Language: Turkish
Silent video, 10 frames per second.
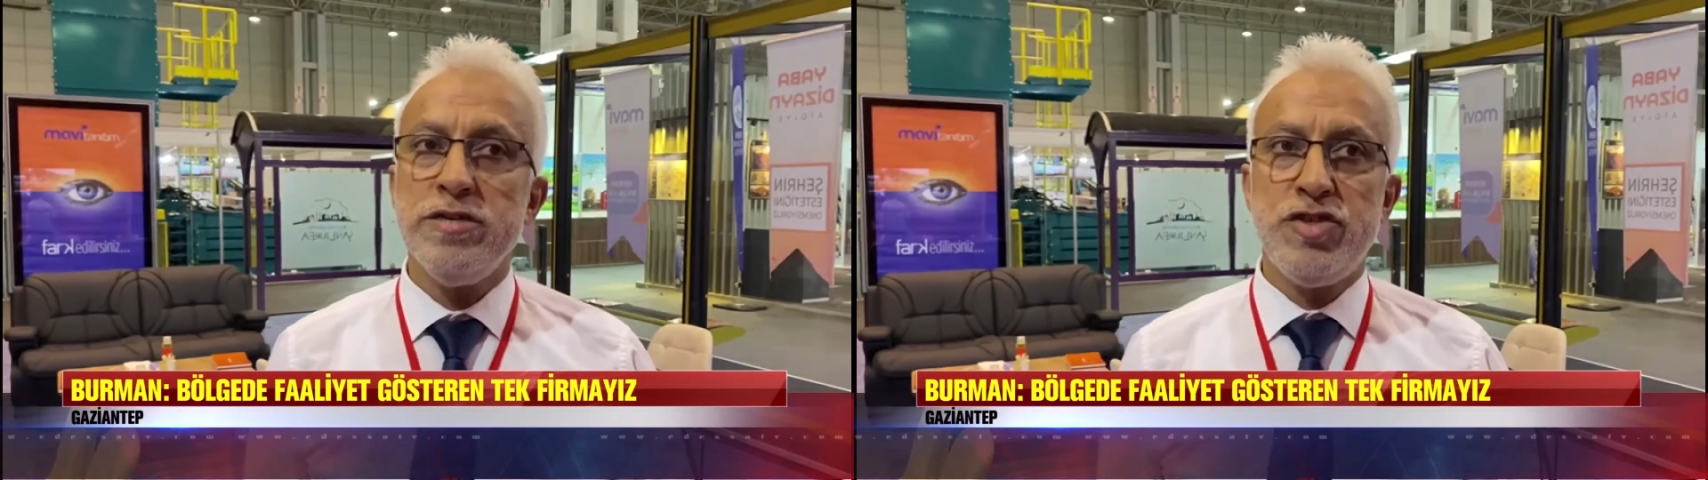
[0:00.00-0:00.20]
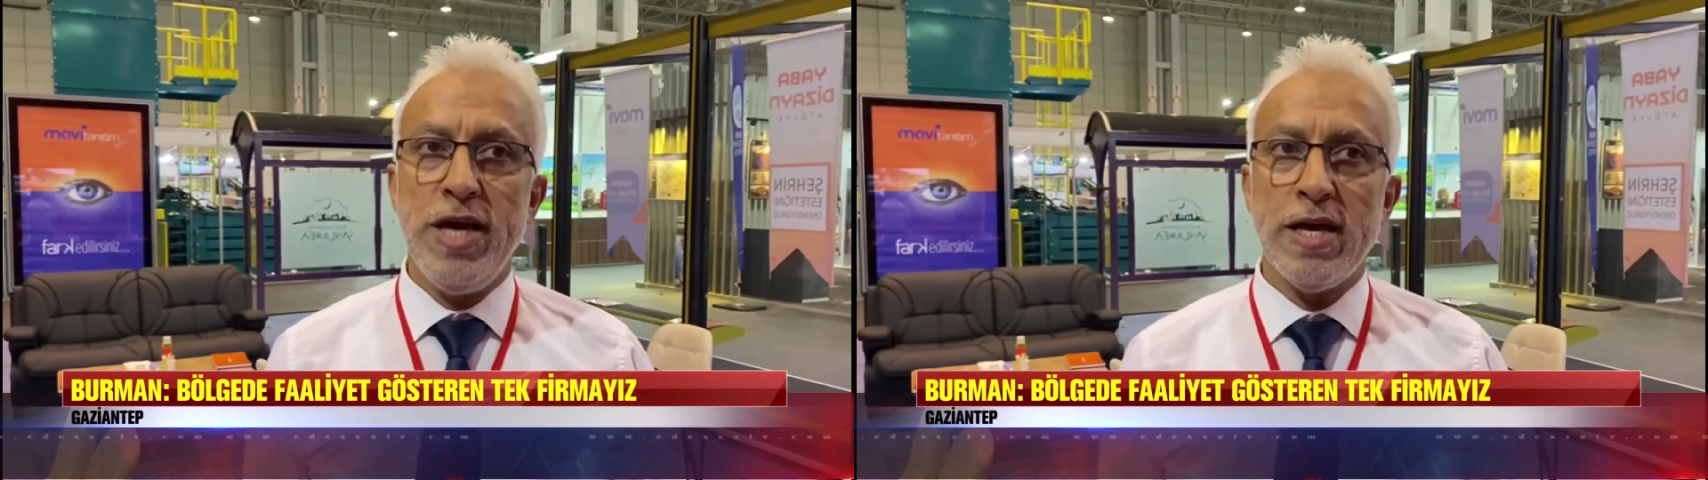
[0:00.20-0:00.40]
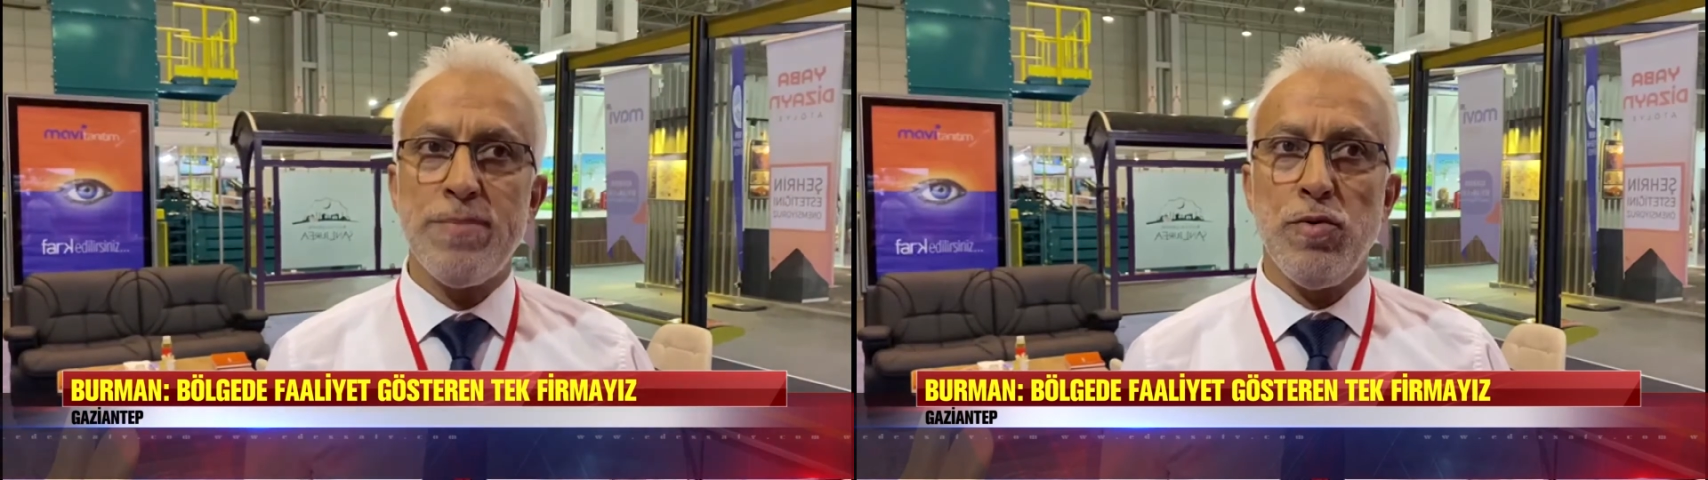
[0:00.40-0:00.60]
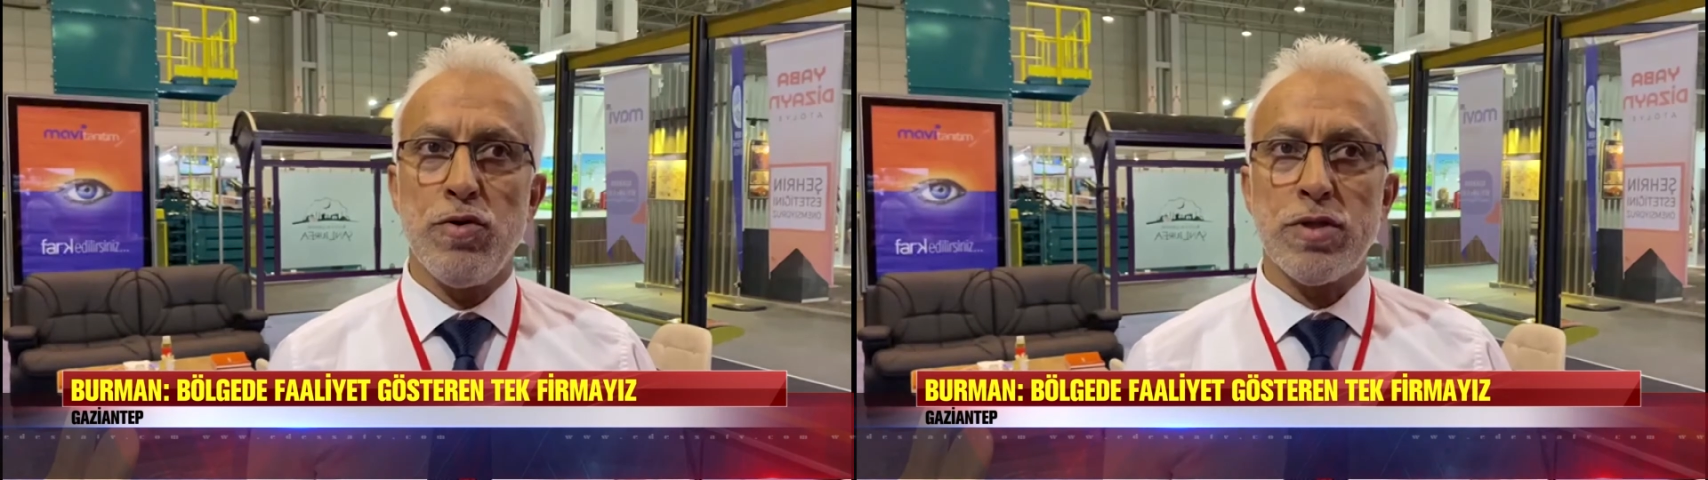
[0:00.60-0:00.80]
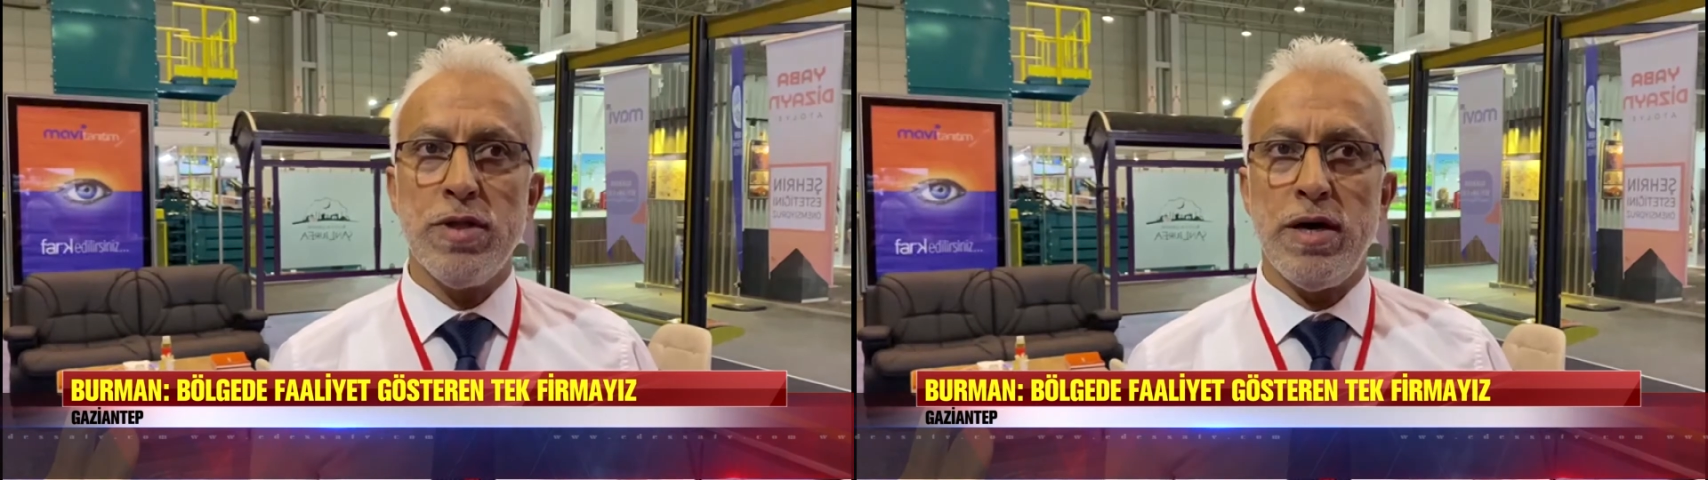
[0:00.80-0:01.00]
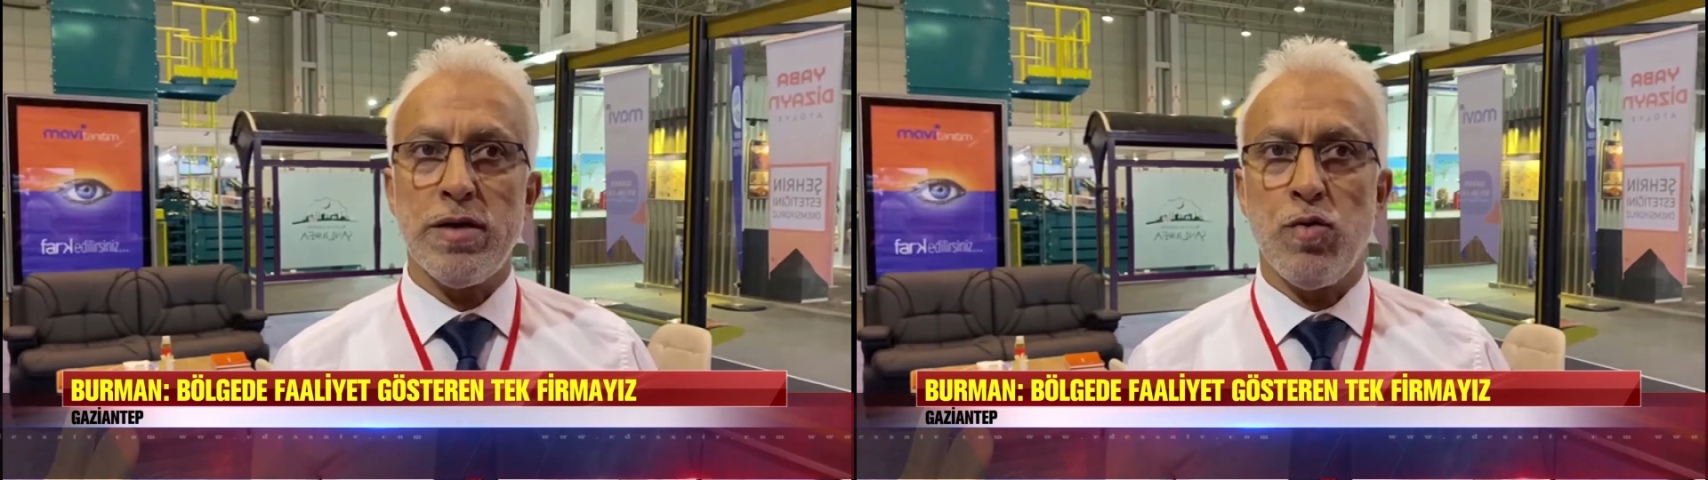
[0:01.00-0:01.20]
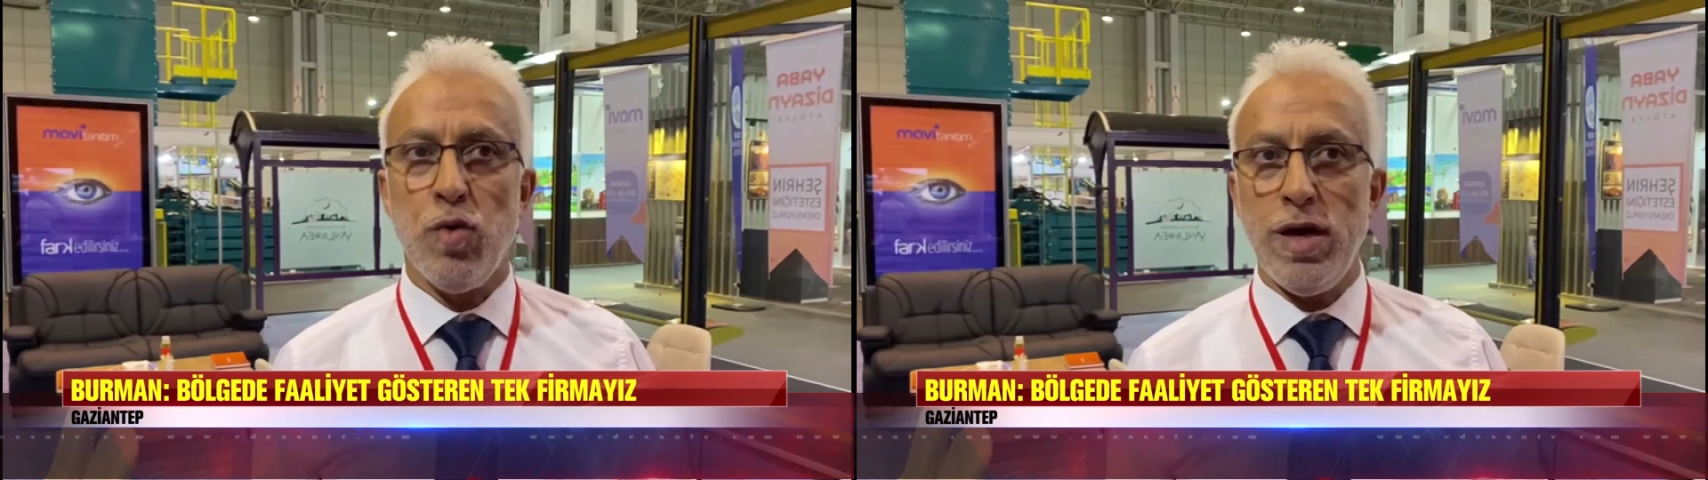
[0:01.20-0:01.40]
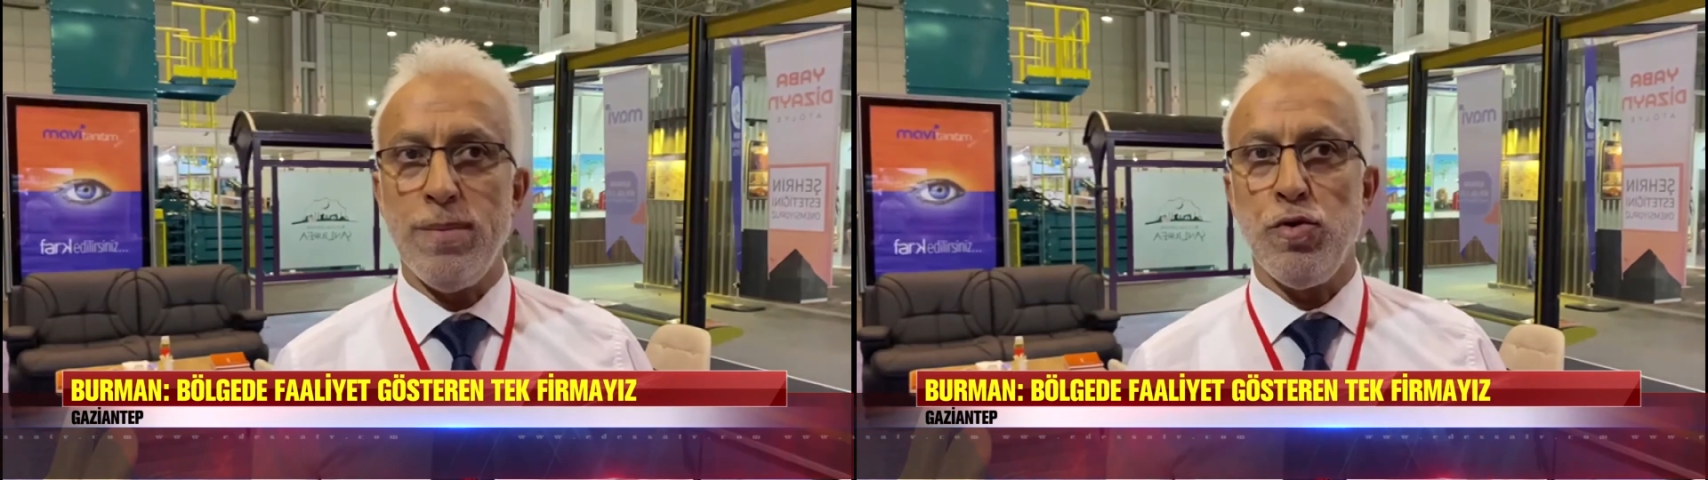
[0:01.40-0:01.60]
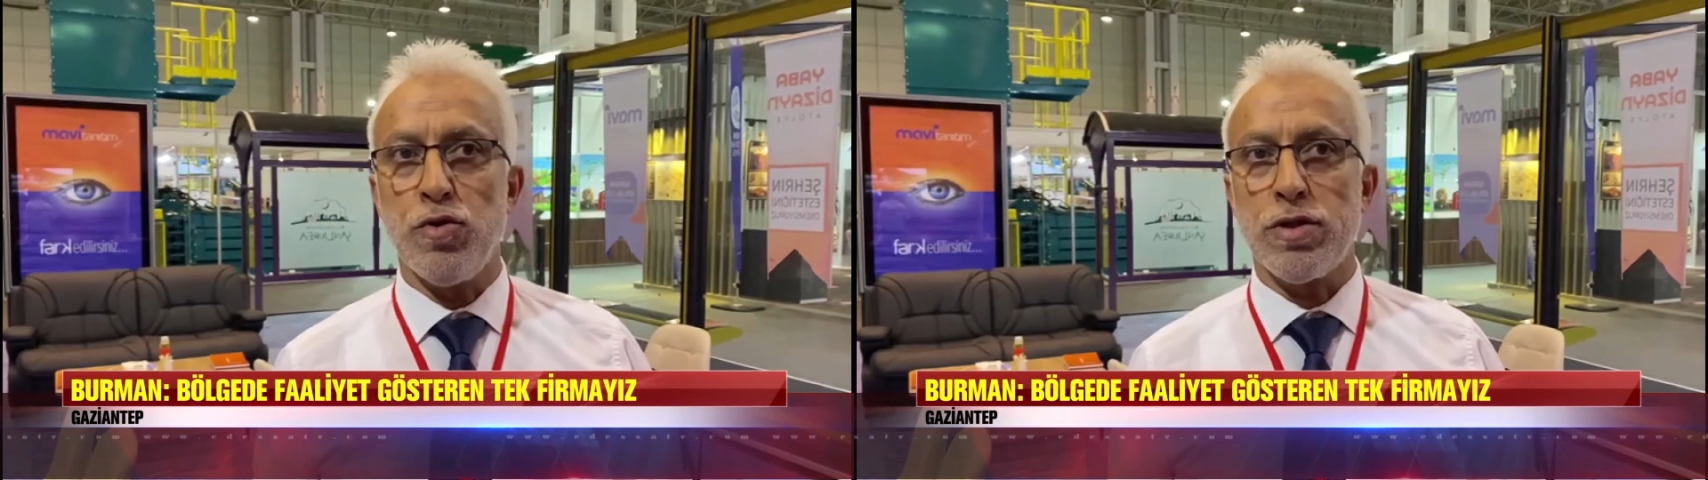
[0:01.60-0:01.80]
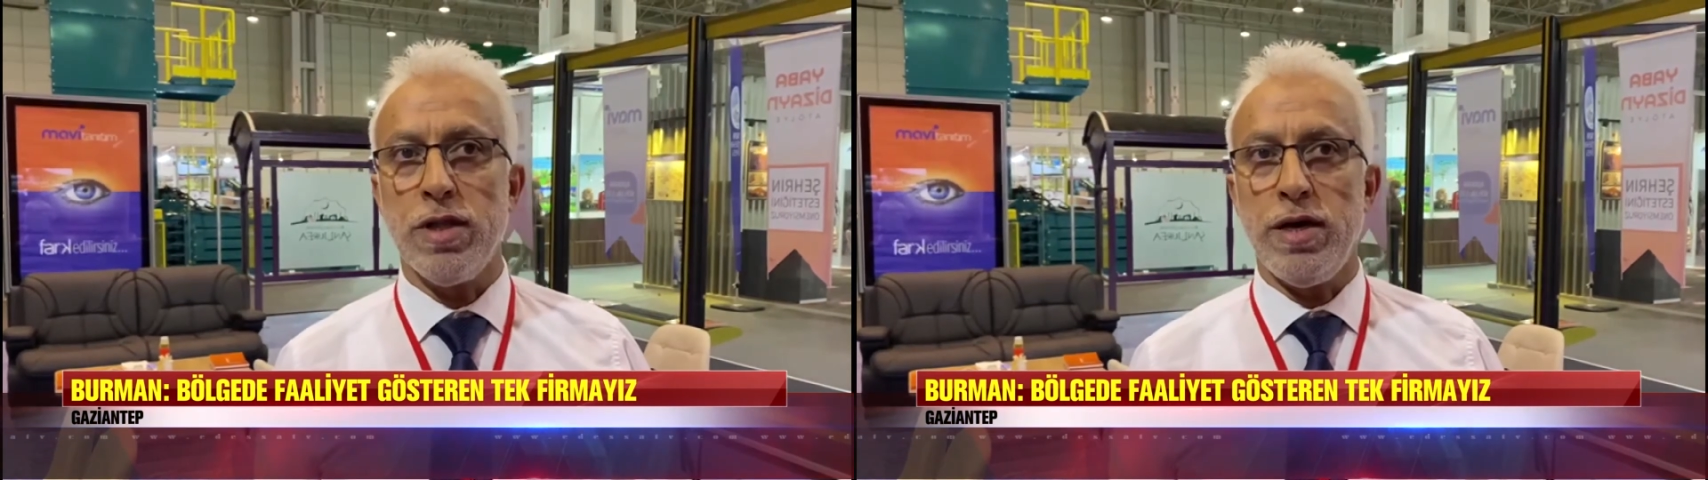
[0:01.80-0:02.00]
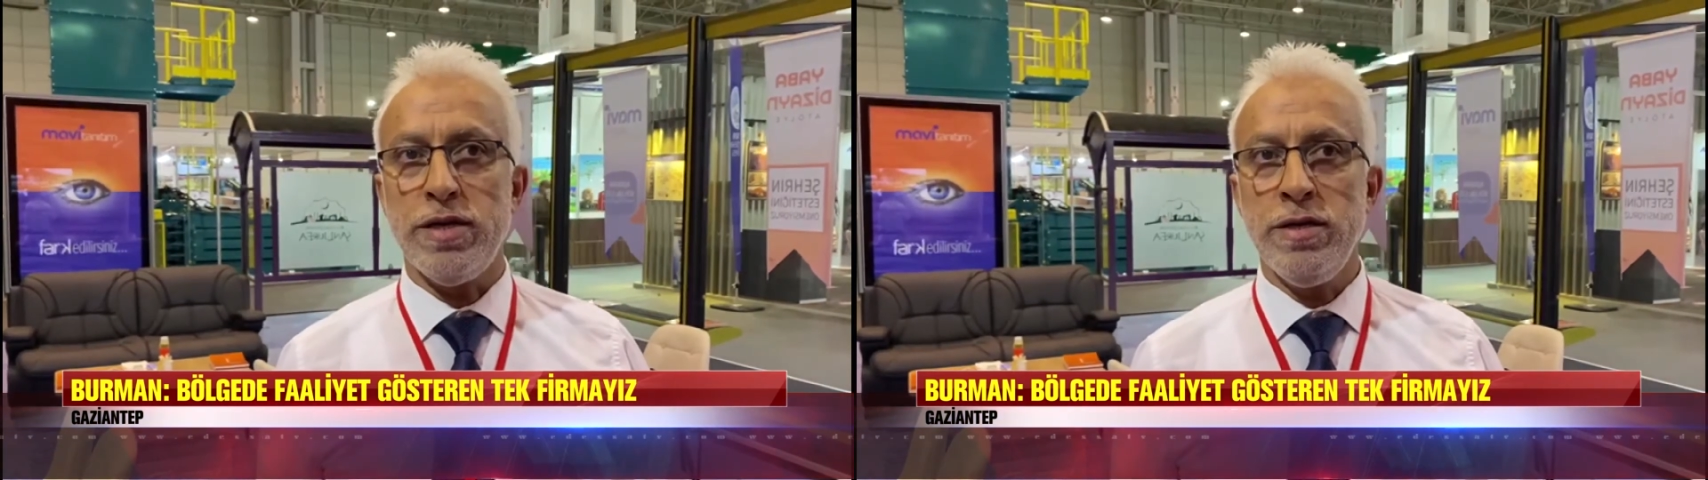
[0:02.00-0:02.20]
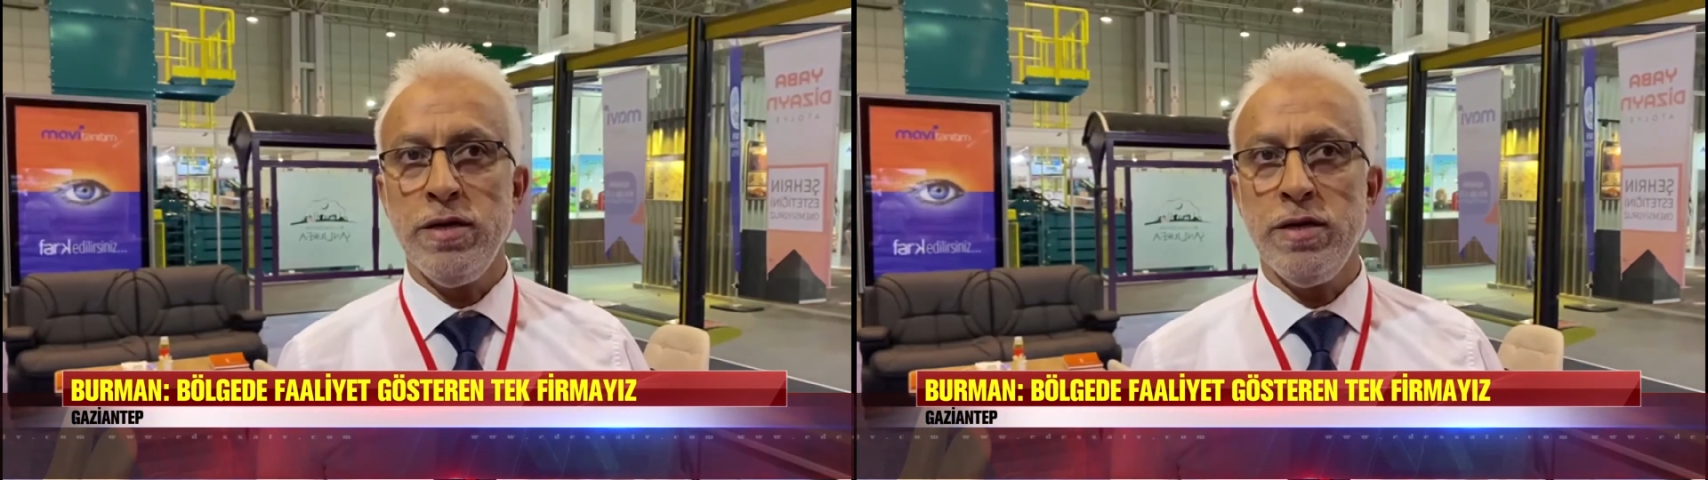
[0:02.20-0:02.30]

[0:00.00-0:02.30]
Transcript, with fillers: cenkboardlar, kuleboardlar,